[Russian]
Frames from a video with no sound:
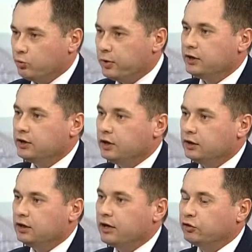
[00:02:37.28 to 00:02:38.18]

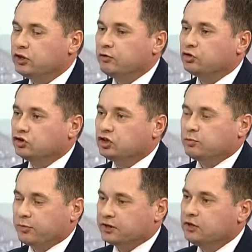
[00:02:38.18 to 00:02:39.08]
покупателей, да, вот эти вот
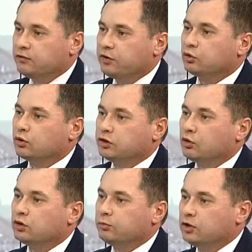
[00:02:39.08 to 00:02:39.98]
6%, которые
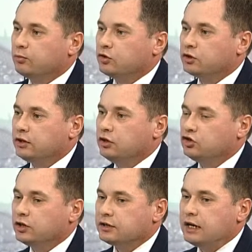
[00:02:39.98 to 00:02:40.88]
законом требуются, они
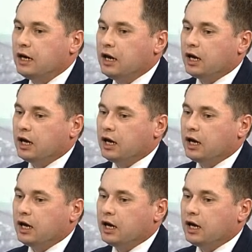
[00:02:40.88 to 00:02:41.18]
сейчас,